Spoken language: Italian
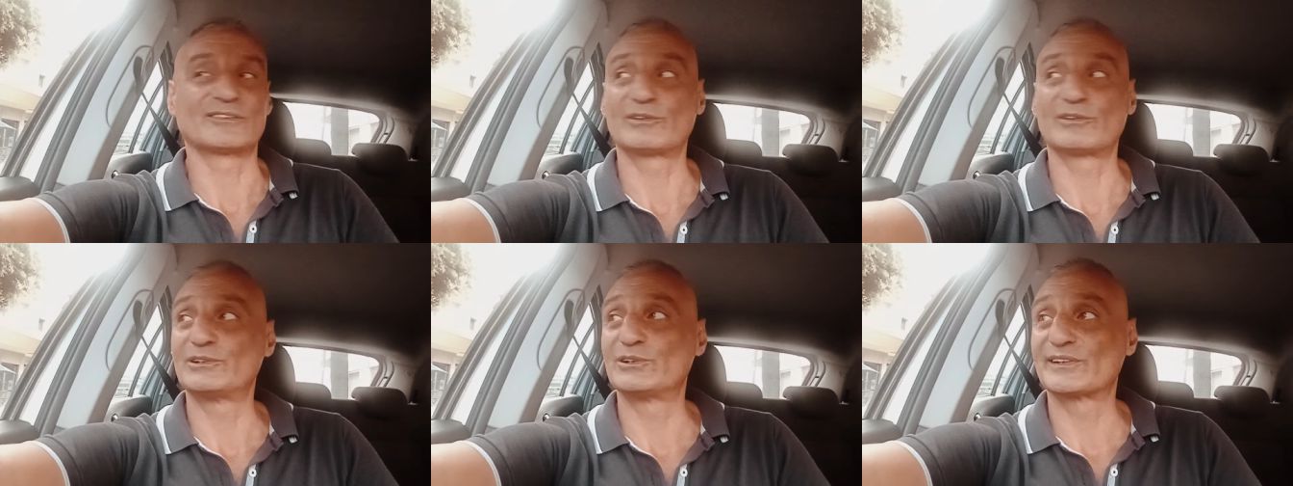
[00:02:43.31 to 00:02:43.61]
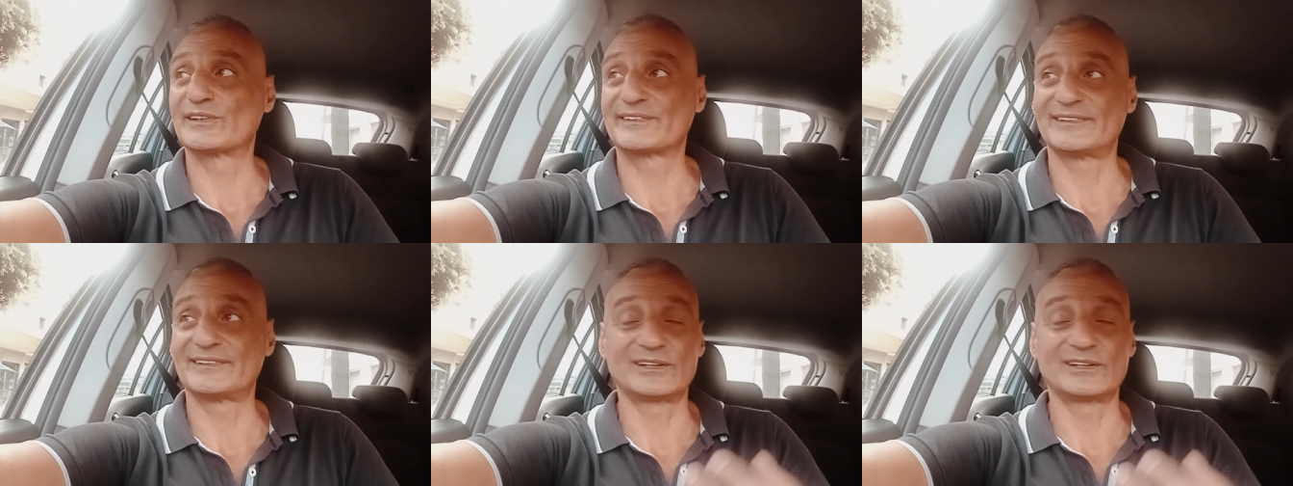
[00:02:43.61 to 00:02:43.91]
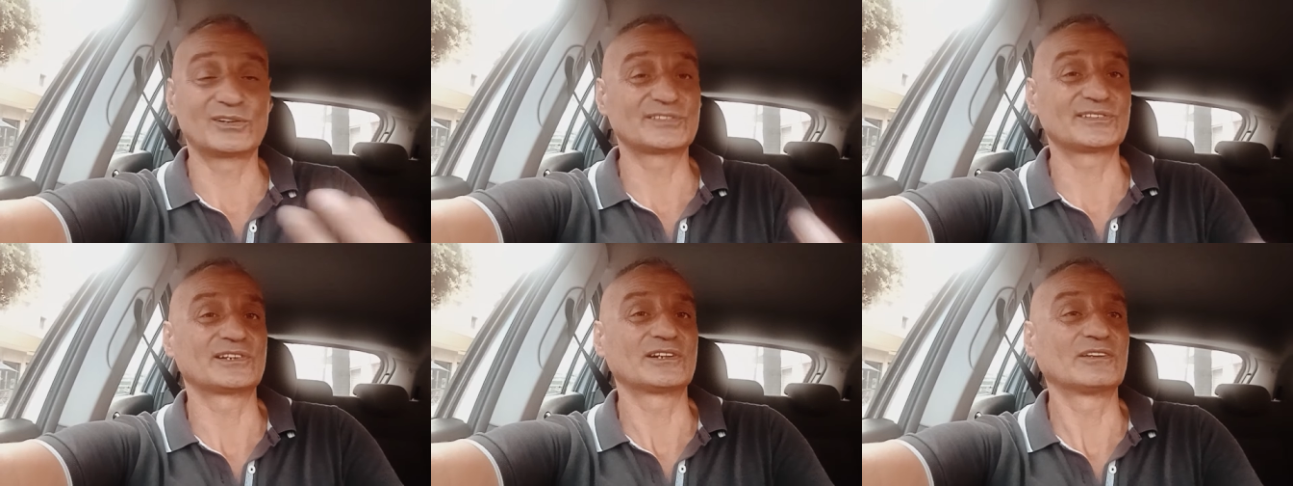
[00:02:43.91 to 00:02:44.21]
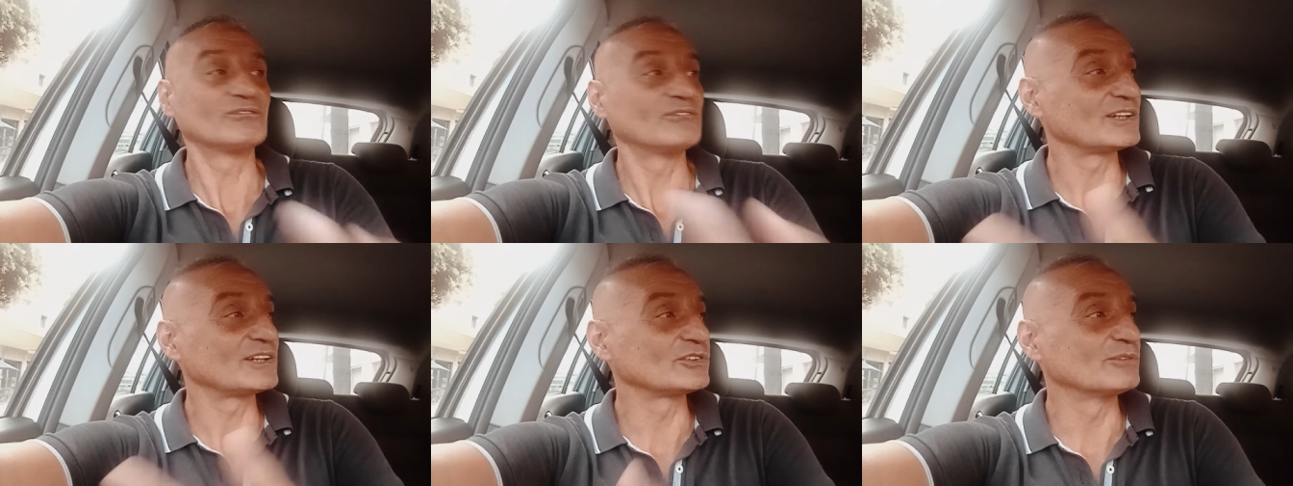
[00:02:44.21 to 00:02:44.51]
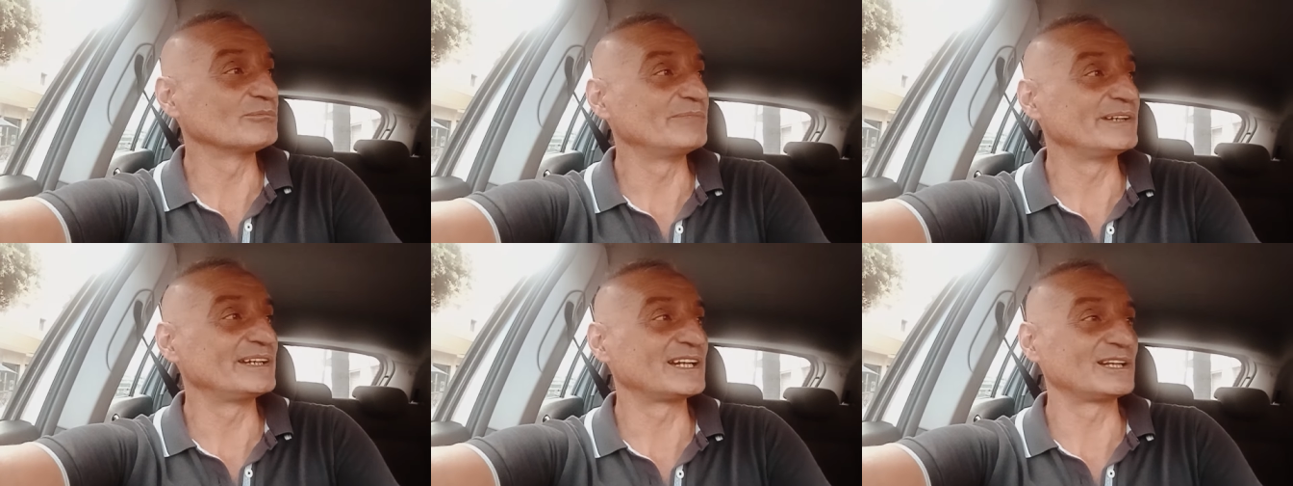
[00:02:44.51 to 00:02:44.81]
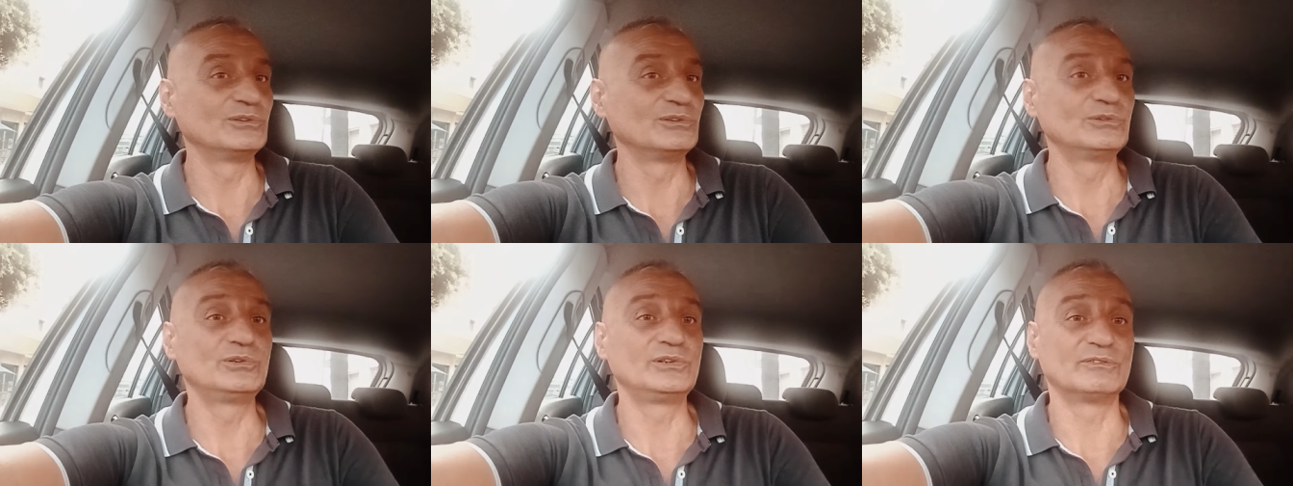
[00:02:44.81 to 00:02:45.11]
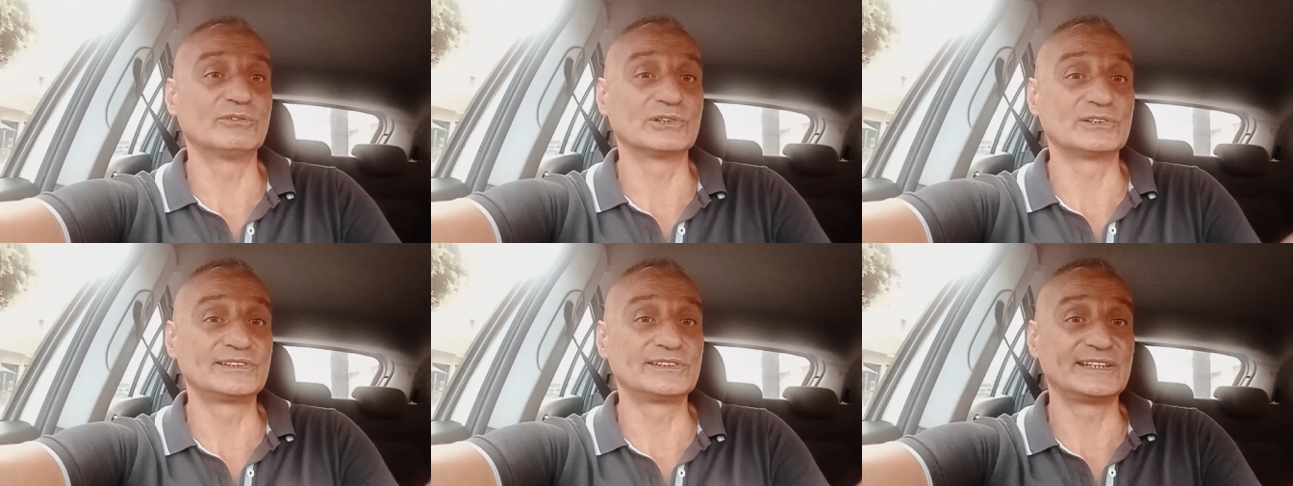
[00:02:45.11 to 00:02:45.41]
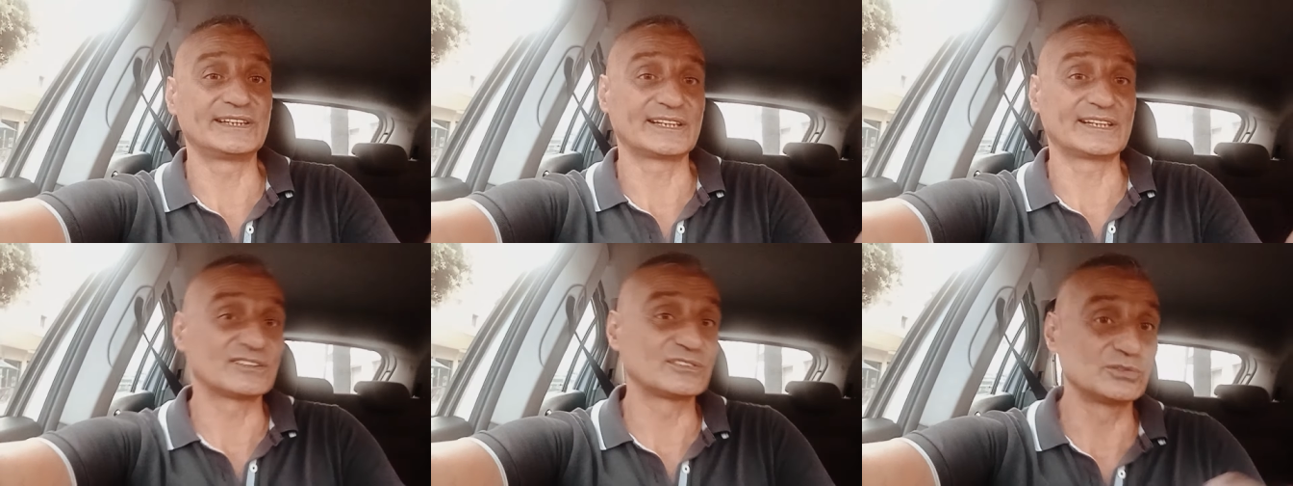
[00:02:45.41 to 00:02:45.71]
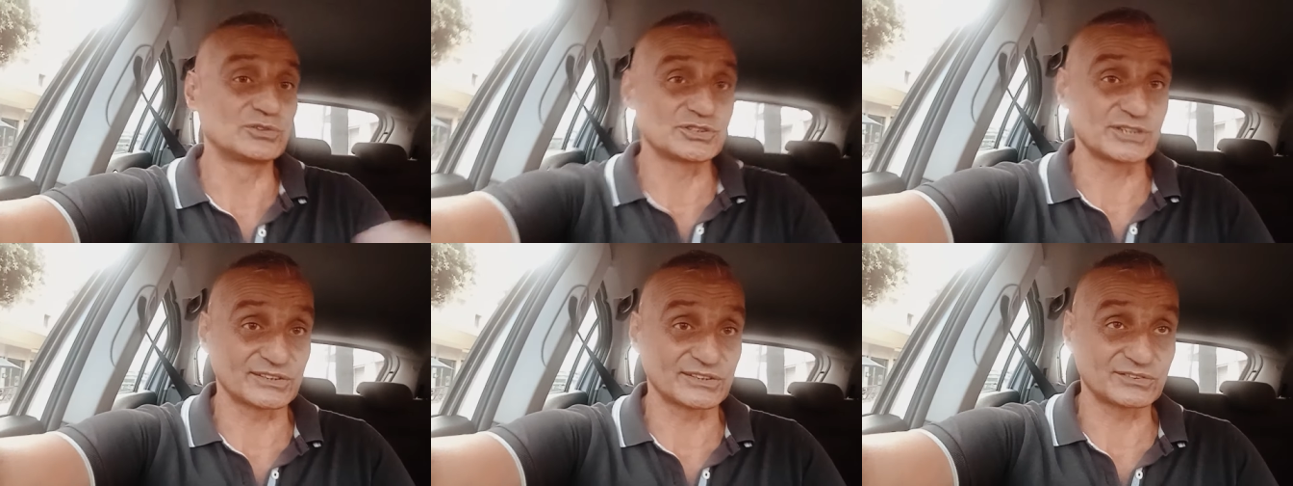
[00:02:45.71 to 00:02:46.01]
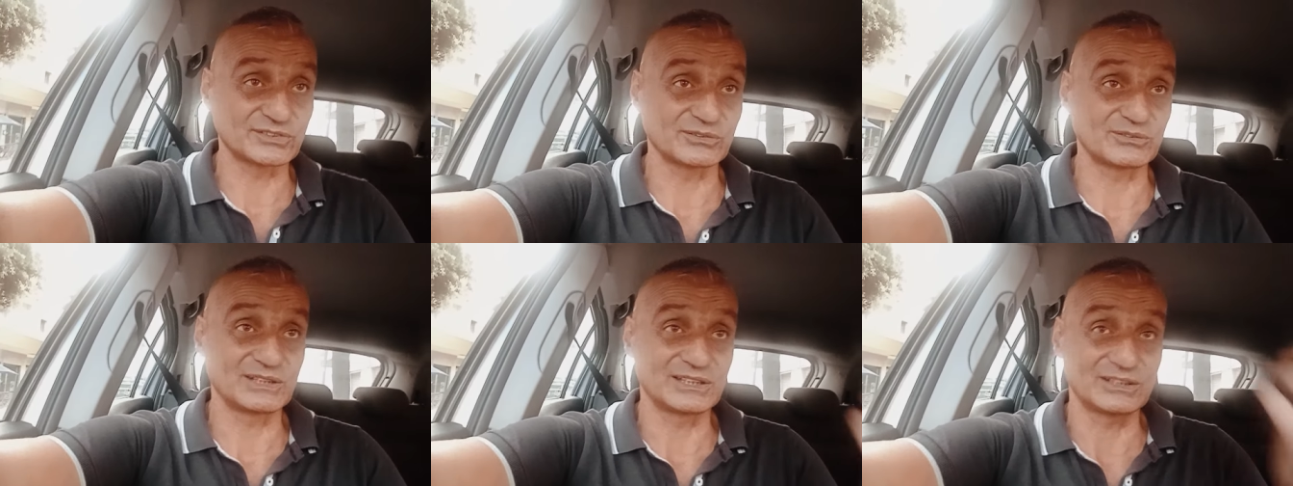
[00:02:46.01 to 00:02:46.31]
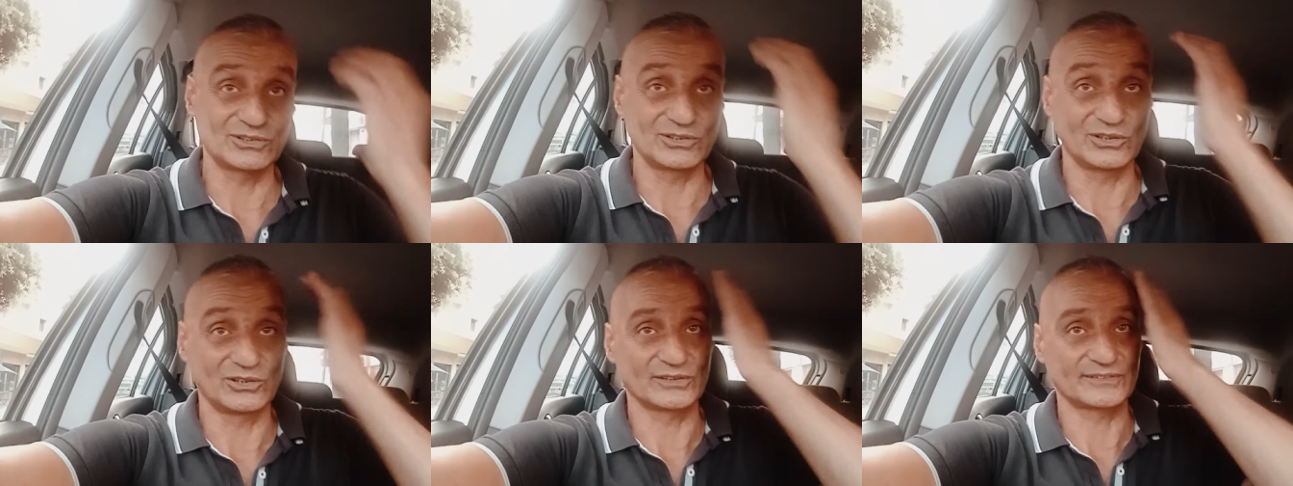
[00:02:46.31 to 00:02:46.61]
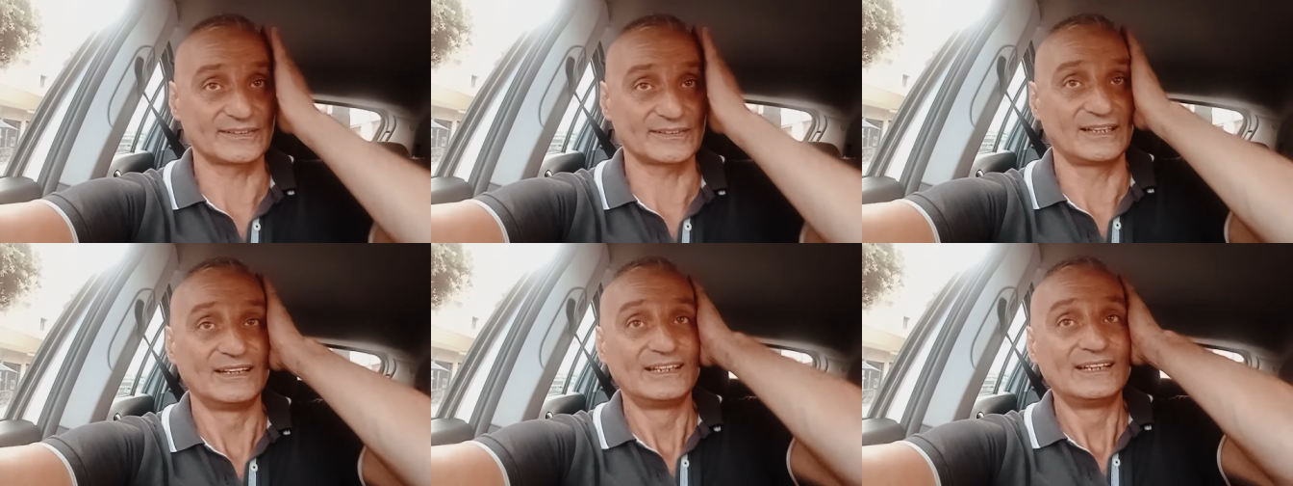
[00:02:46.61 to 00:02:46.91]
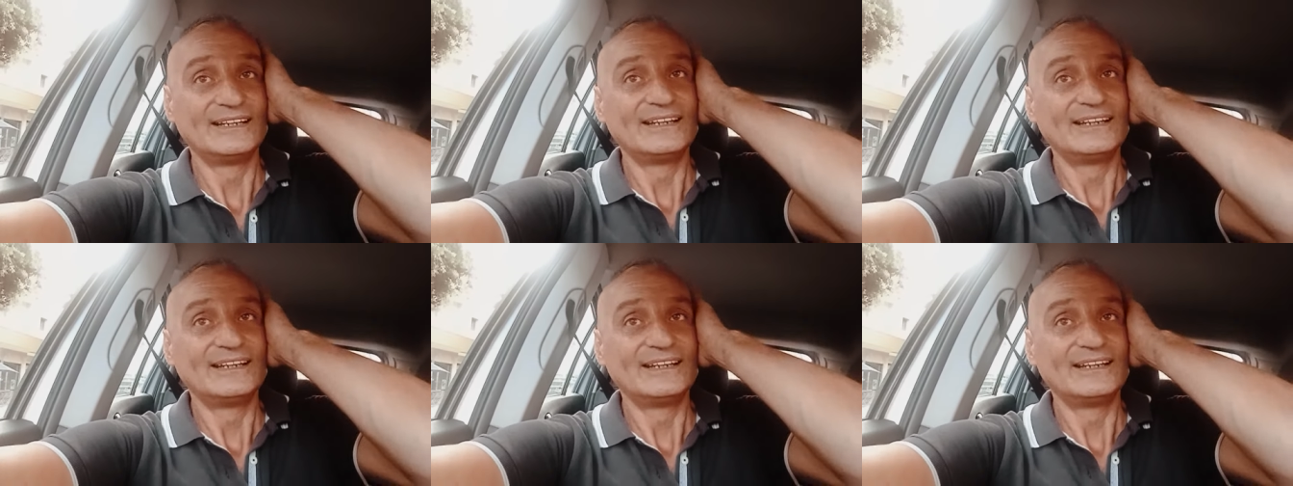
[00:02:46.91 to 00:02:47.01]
quello che se le cose non vanno bene a lui vuol dire che è successo qualcosa.